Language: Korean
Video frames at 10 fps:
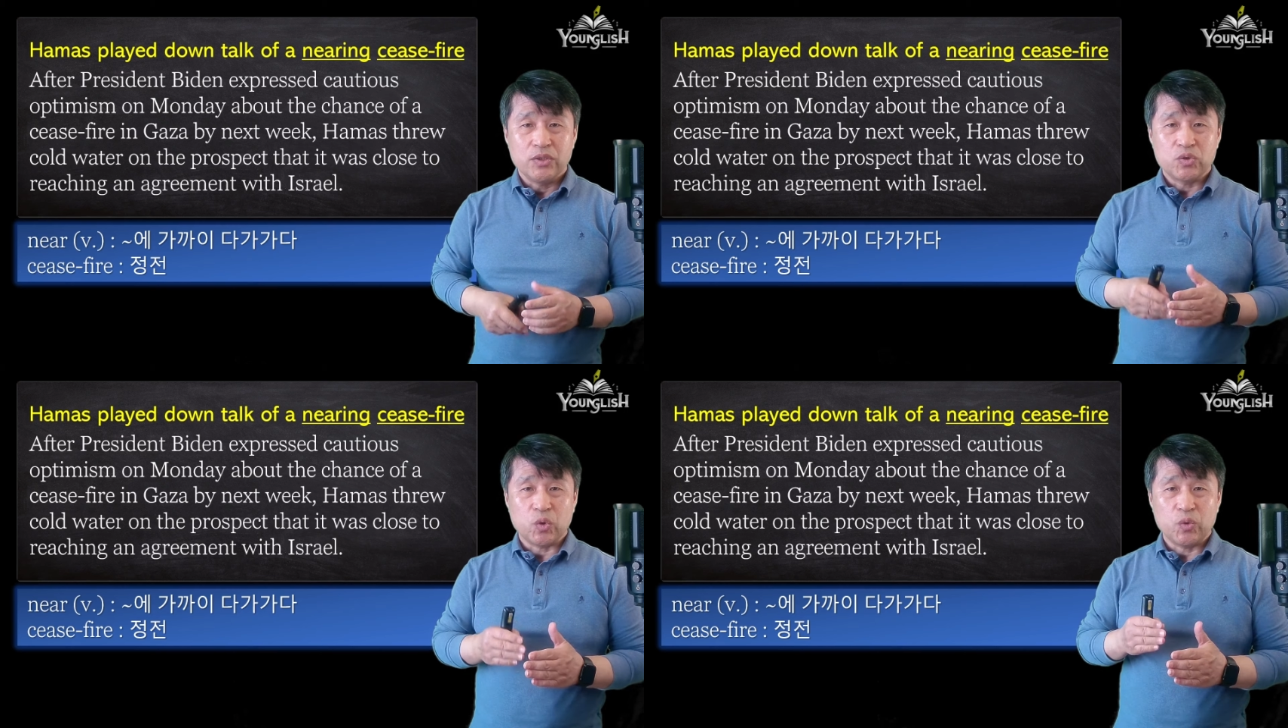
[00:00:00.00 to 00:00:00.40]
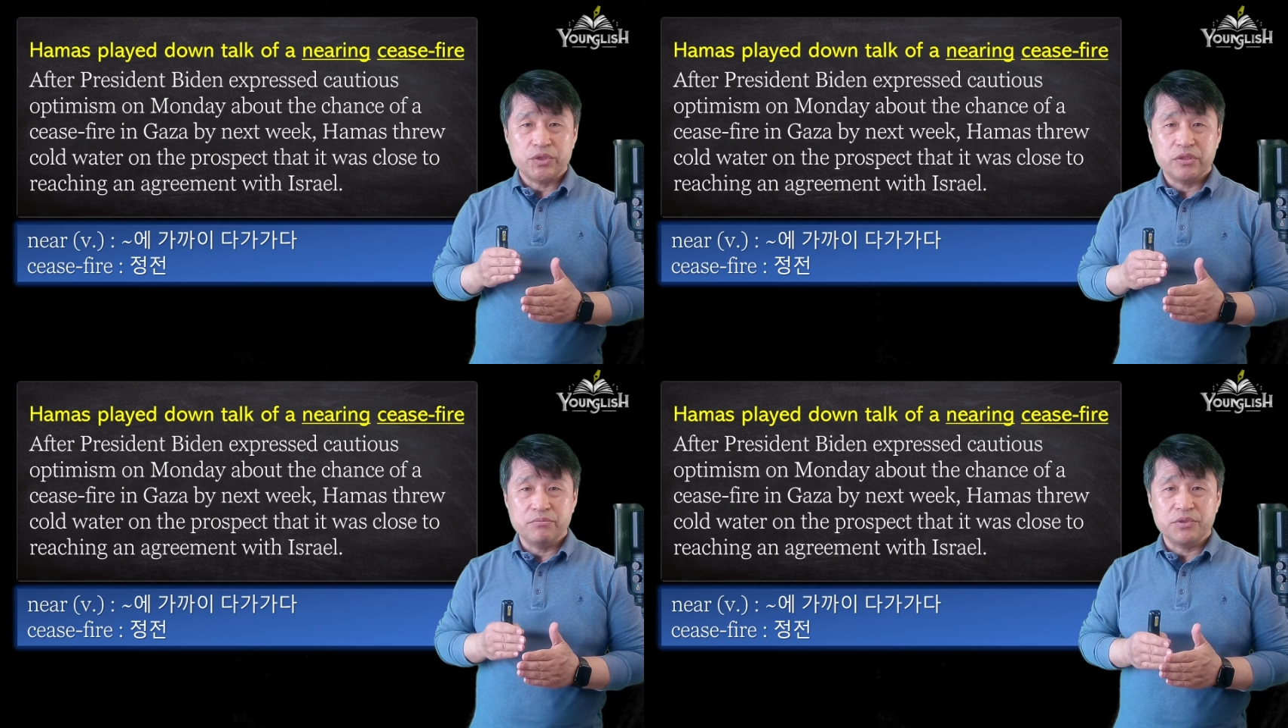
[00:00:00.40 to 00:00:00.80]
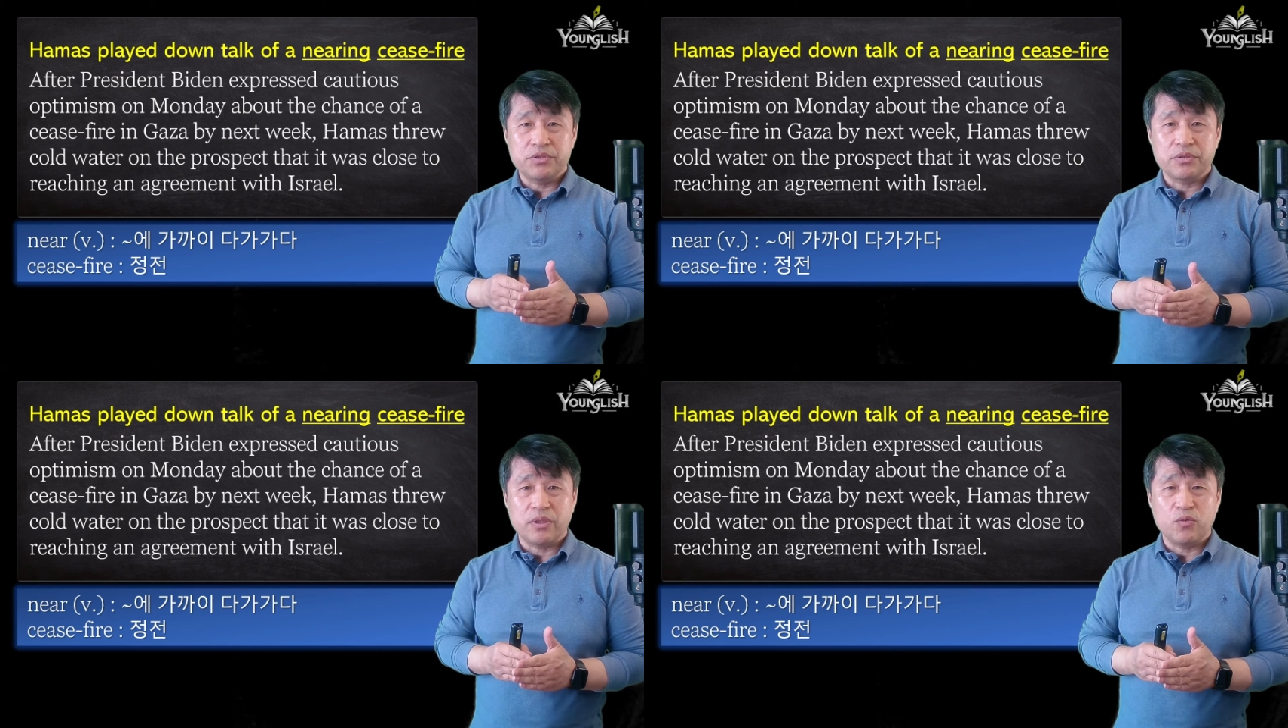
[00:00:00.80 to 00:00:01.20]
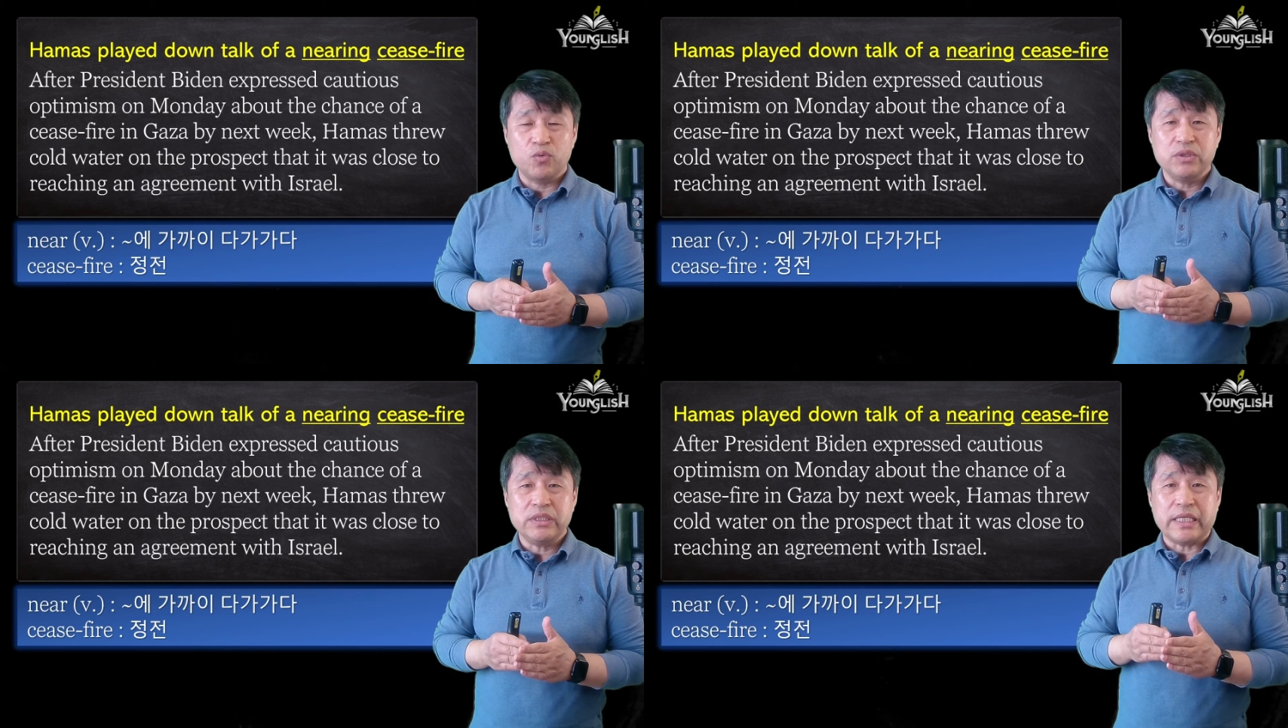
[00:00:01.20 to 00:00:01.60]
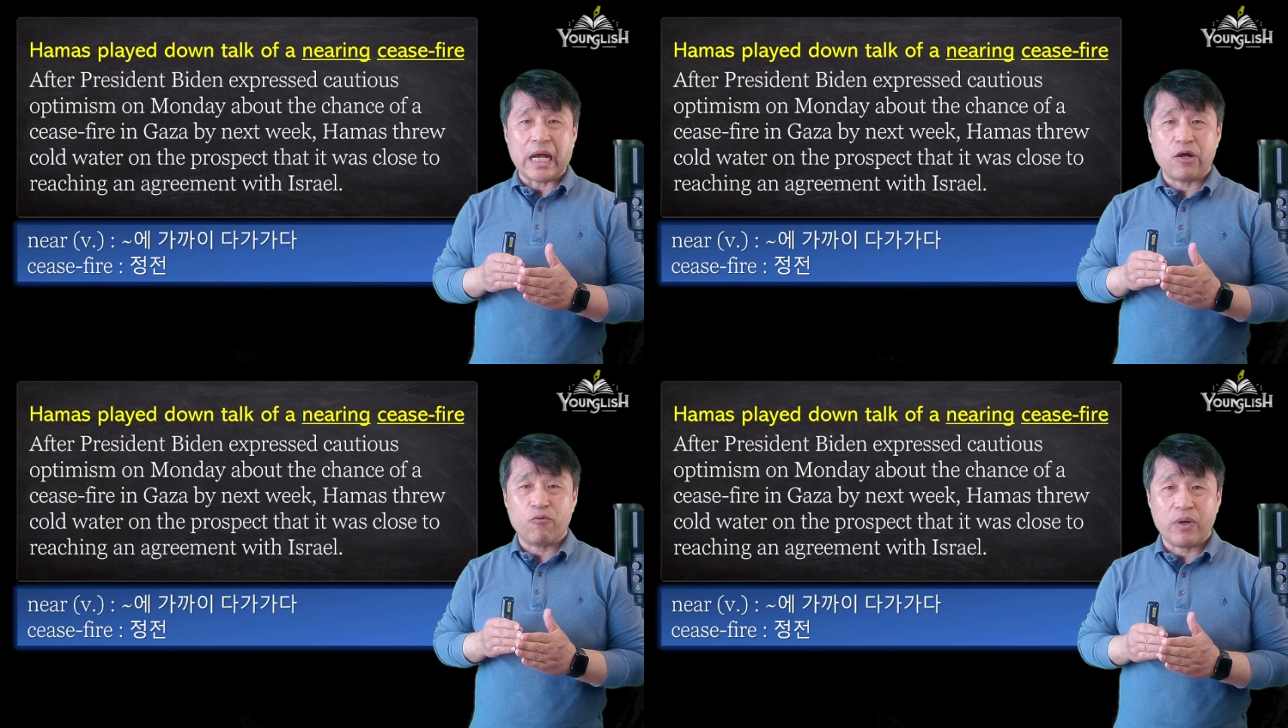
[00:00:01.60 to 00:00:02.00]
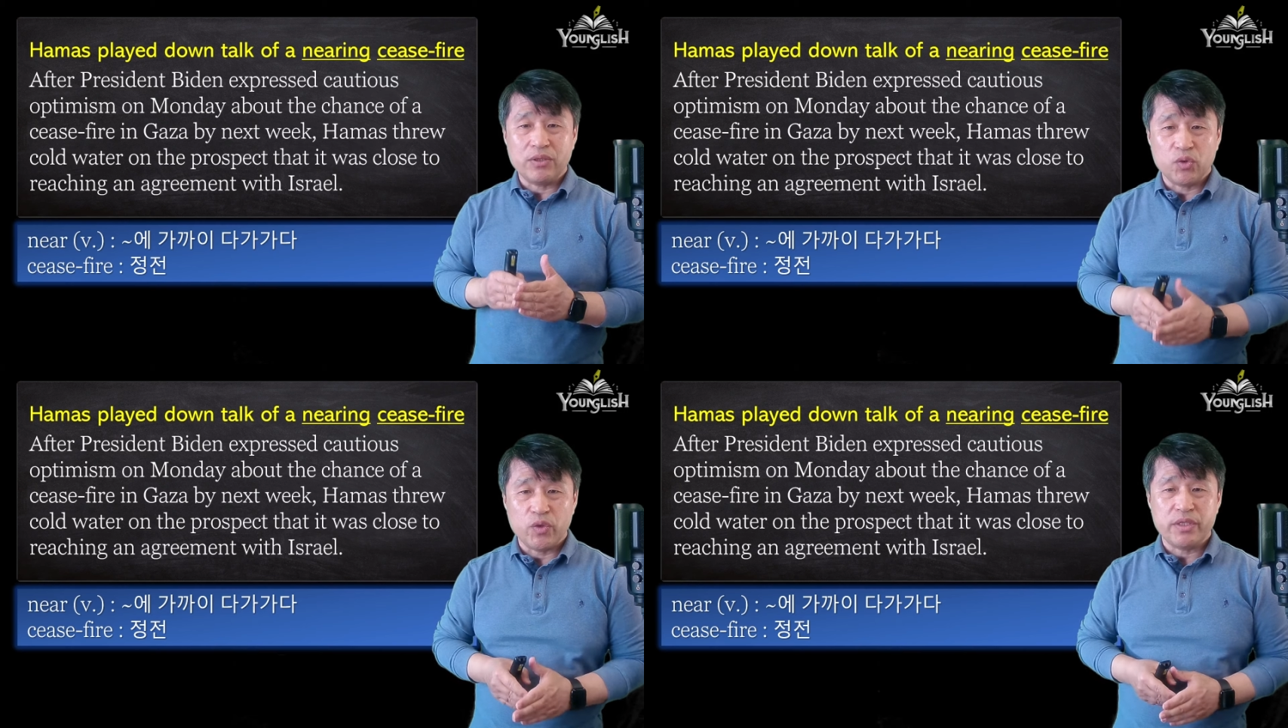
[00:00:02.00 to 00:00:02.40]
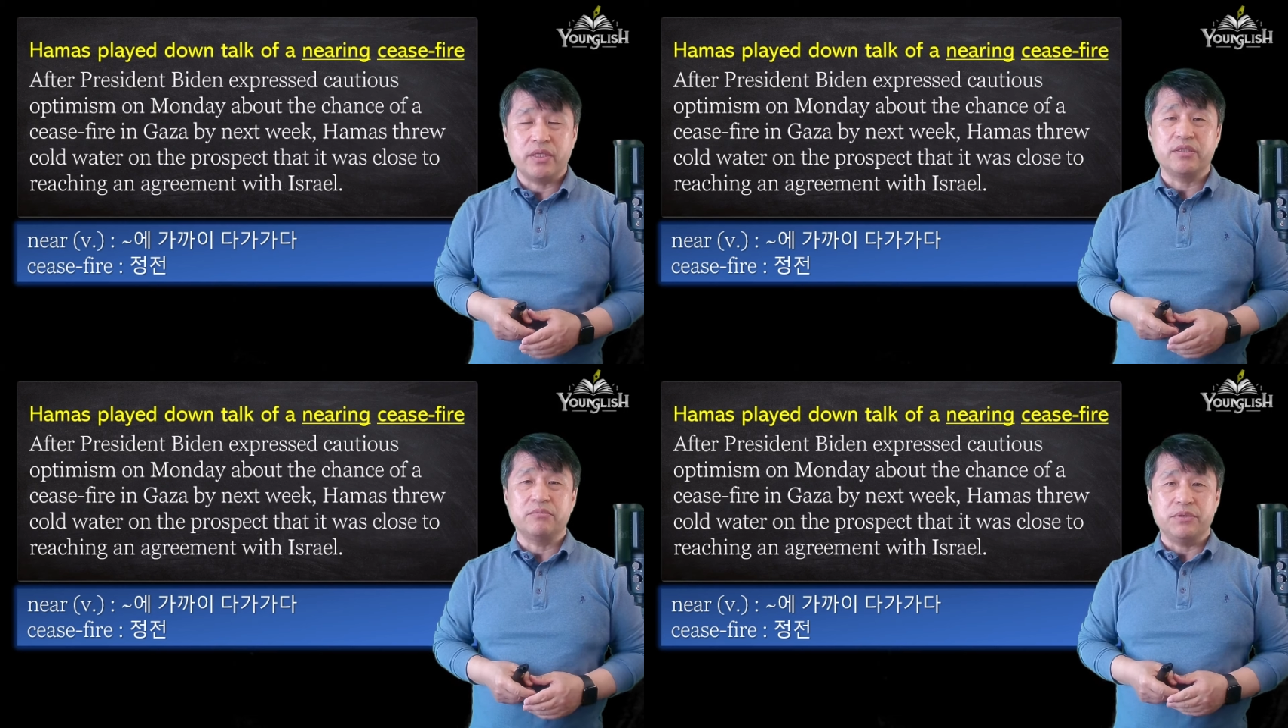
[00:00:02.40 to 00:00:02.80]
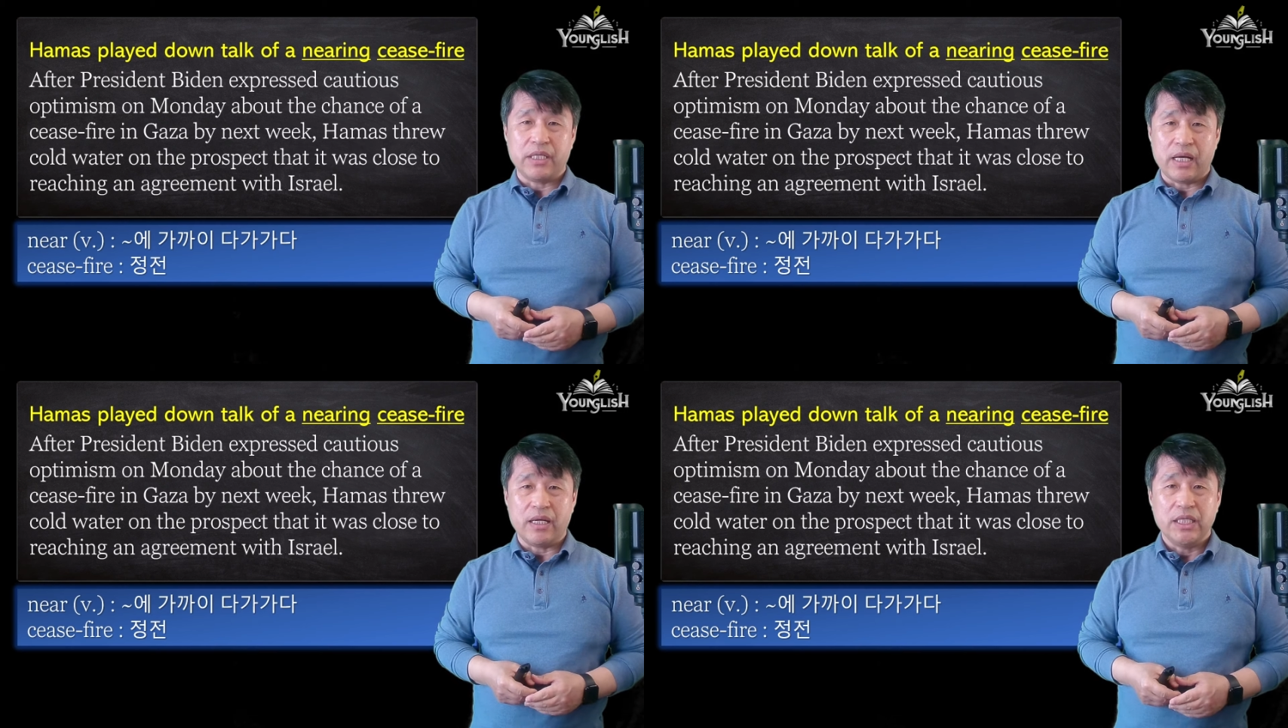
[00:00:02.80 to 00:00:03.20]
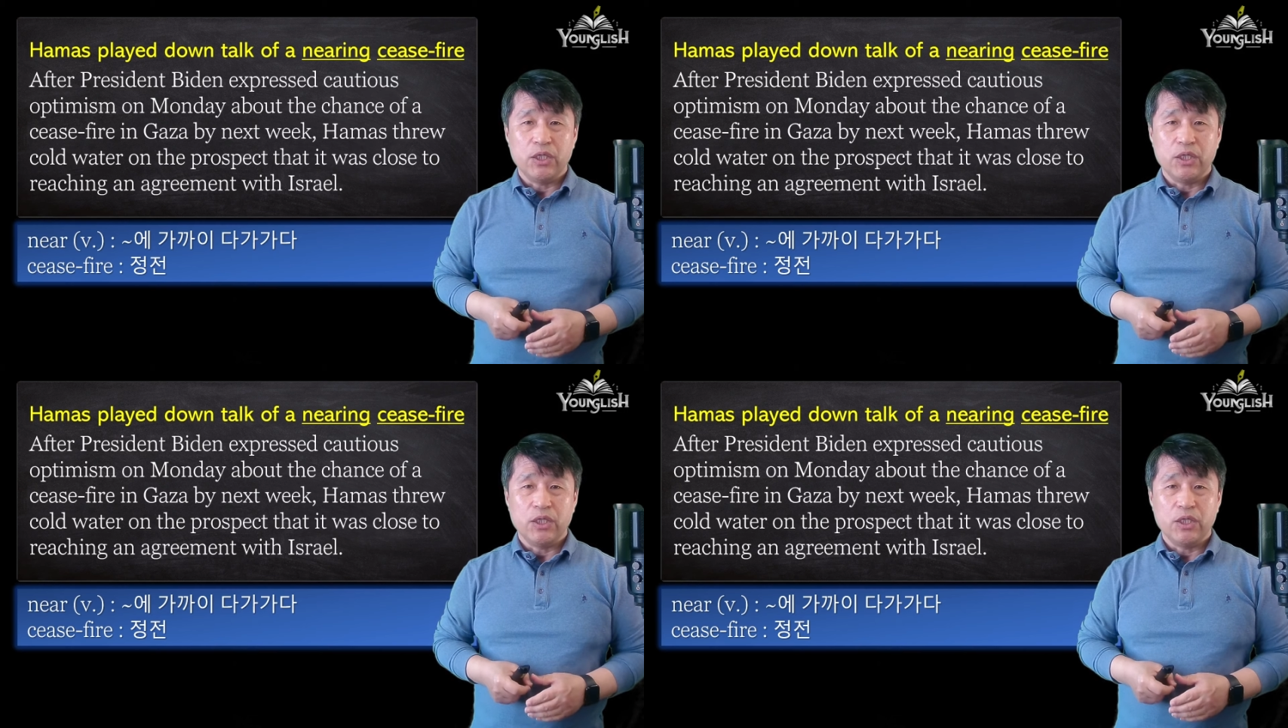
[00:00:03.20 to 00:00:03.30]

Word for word: 조심스러운 낙관론이 되는 겁니다.